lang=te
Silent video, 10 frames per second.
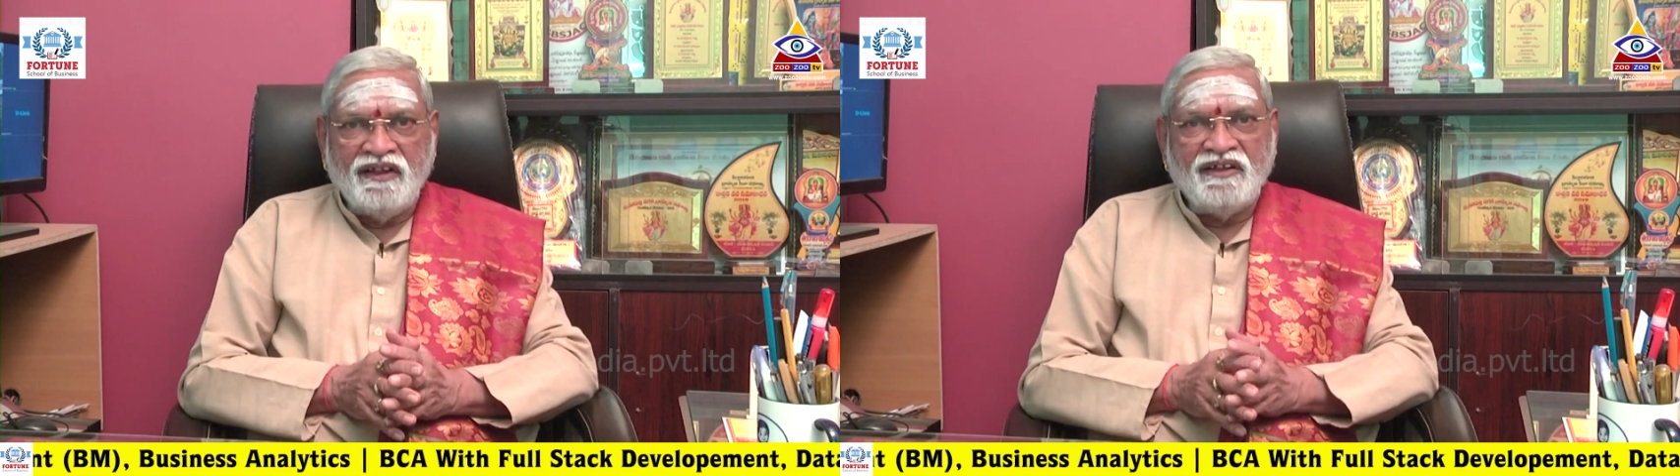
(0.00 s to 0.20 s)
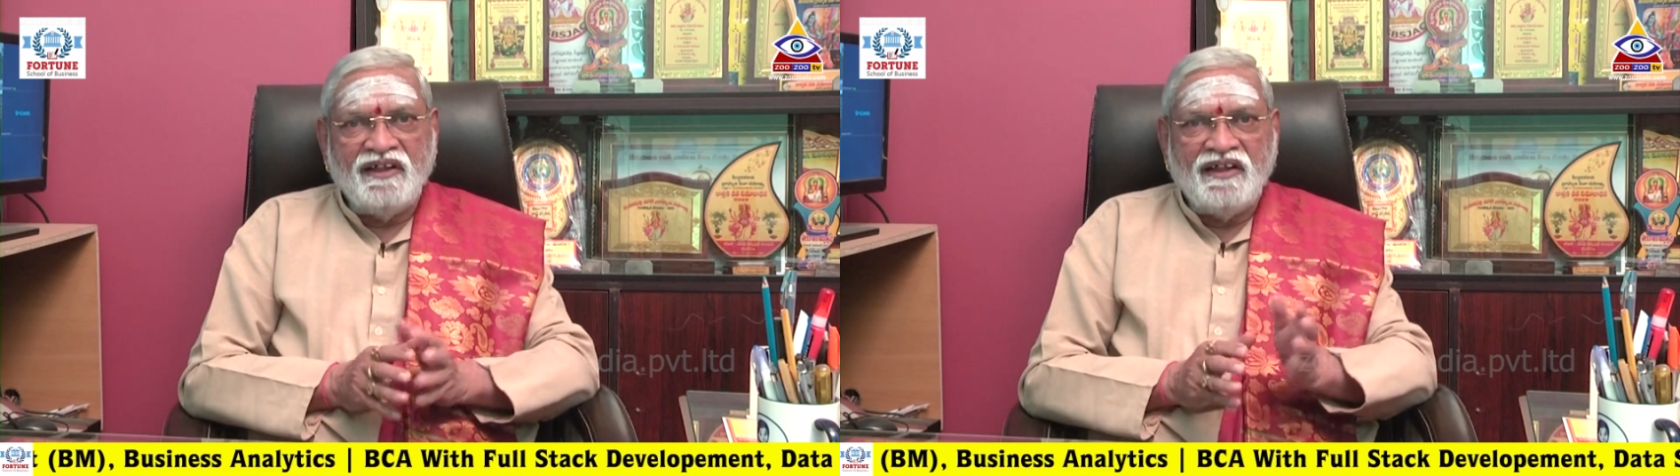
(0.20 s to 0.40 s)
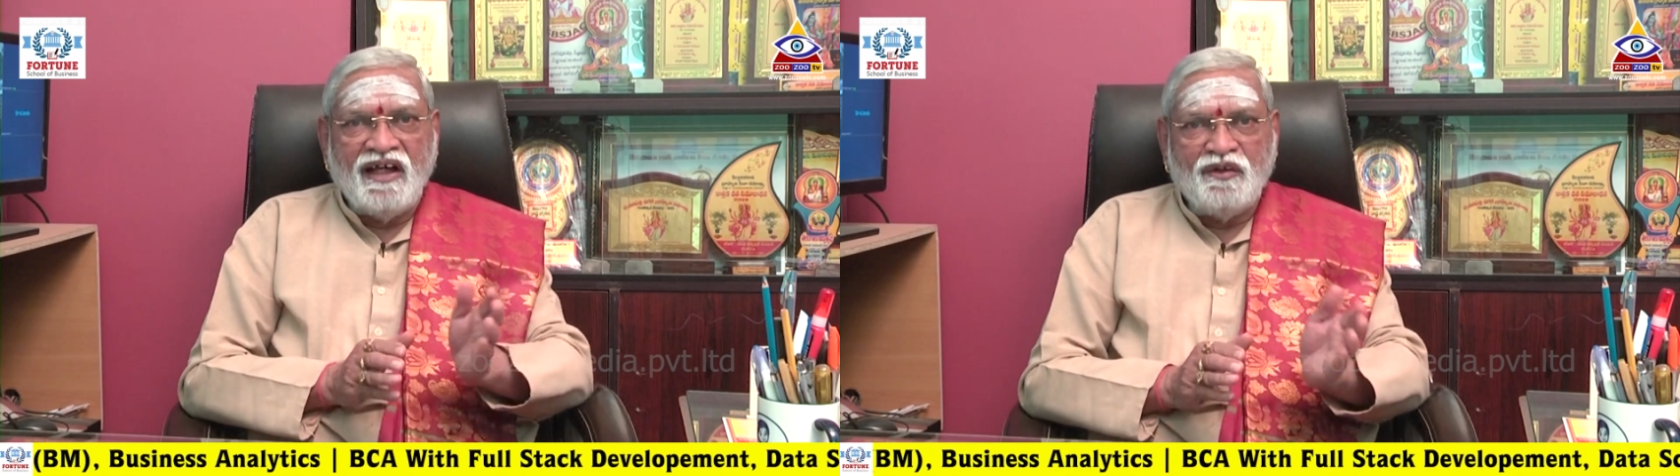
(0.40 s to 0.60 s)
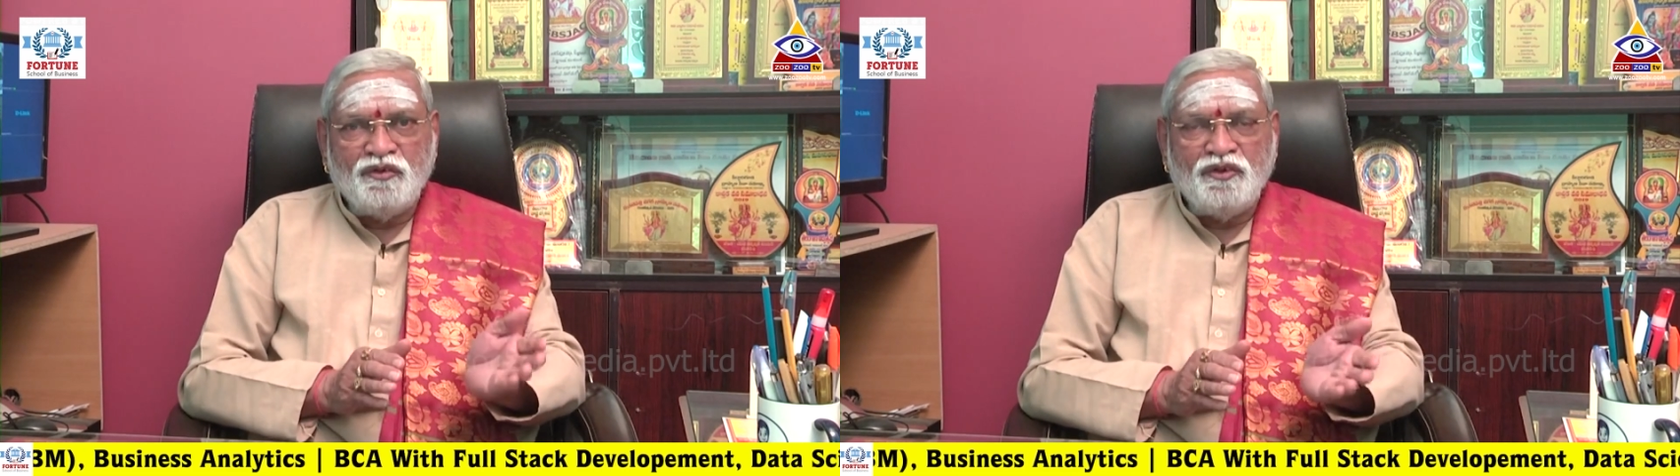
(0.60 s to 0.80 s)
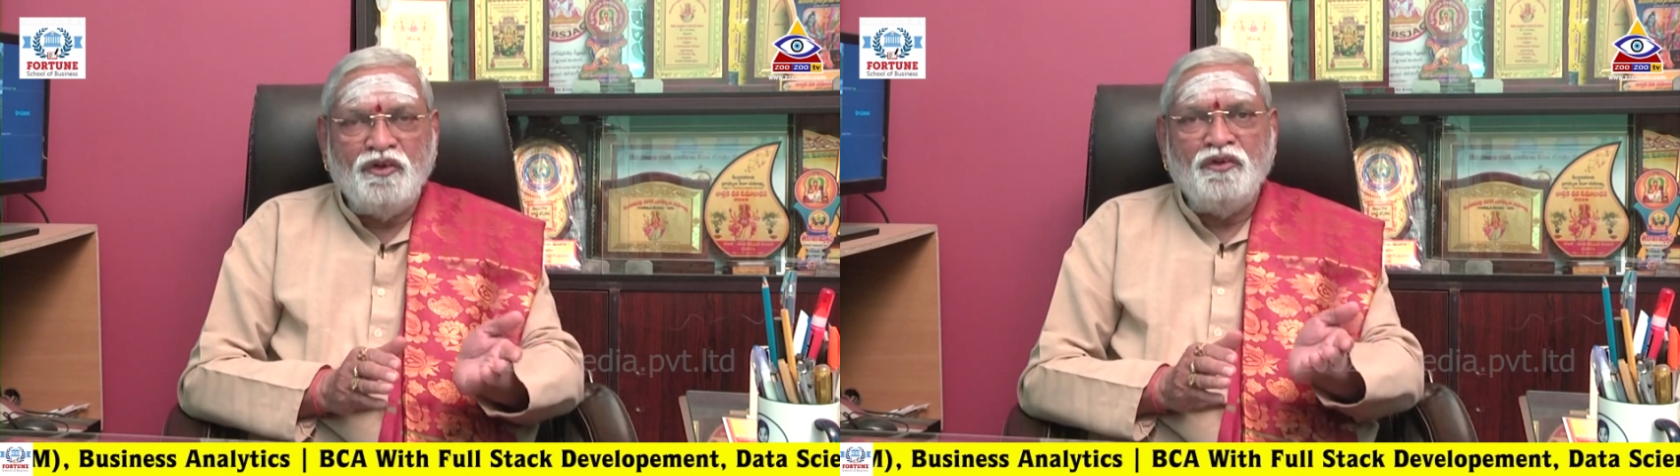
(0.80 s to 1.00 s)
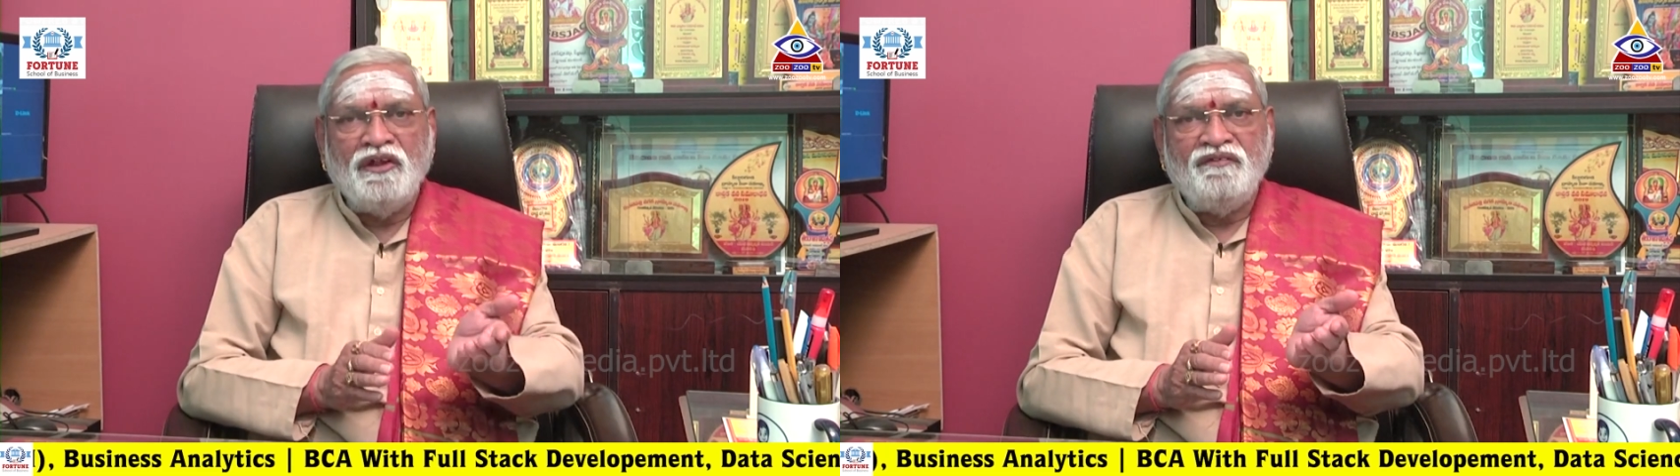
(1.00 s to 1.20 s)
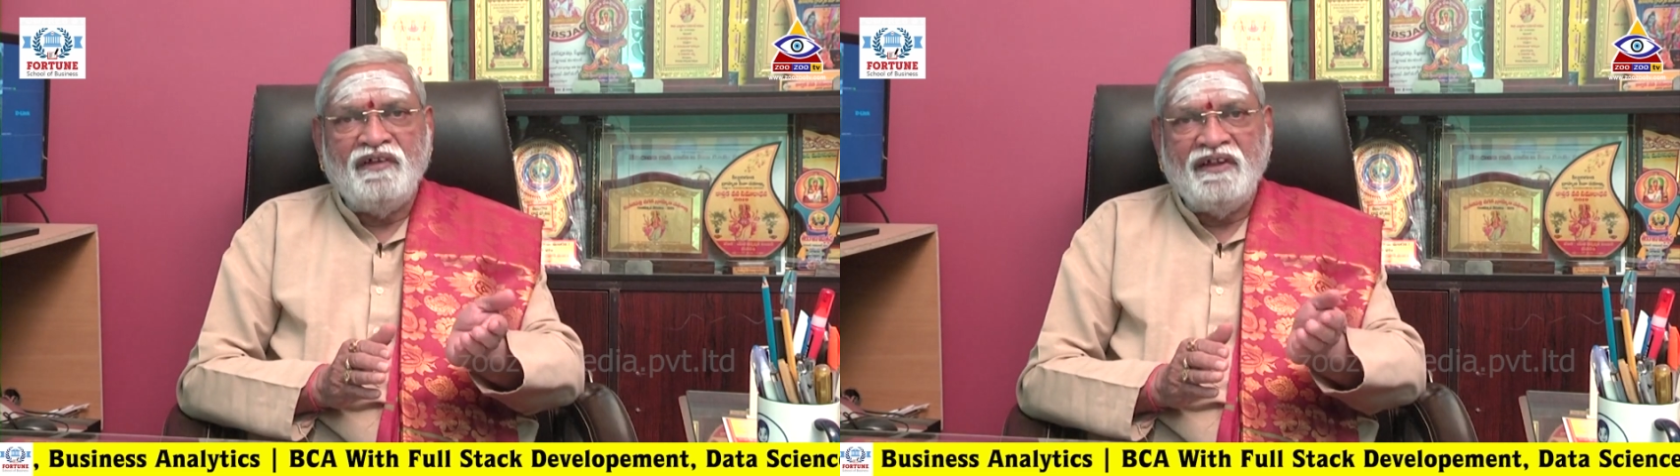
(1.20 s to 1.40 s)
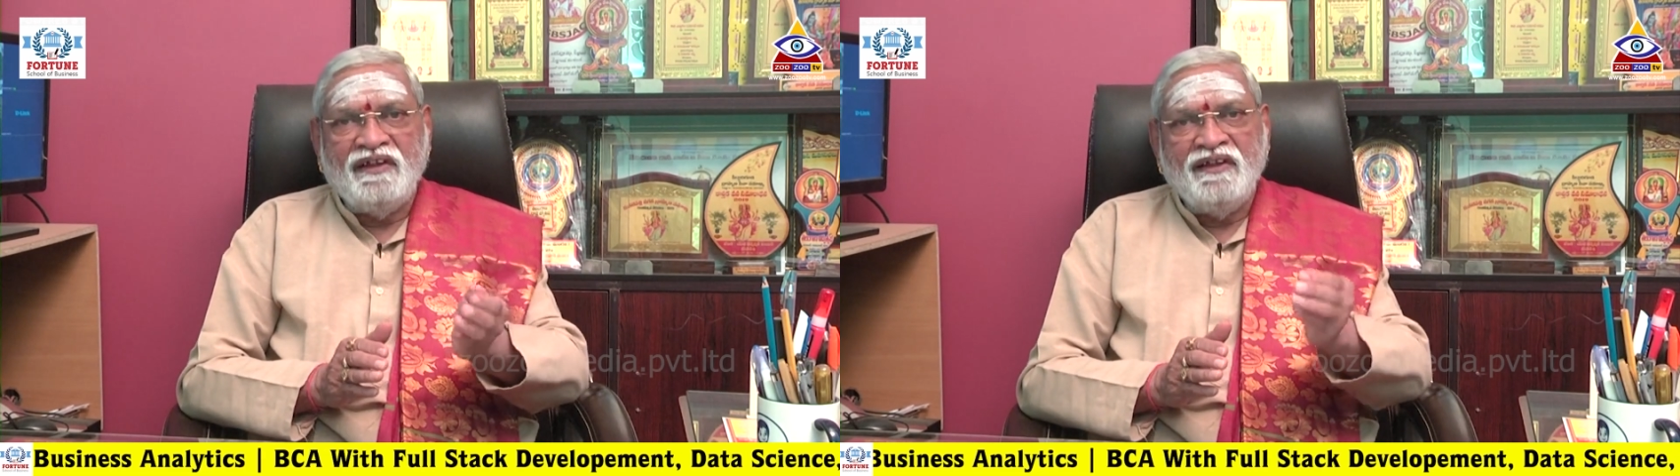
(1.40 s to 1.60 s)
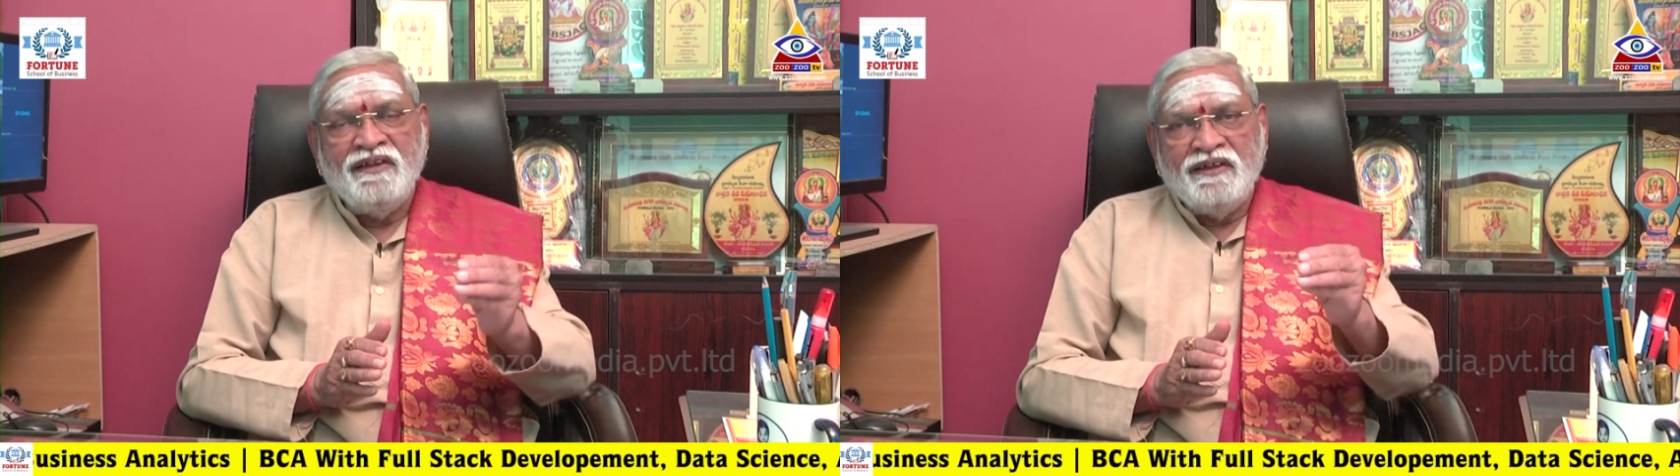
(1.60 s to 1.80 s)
ఎందుకంటే ఆ ఋతులో ఉన్నటువంటి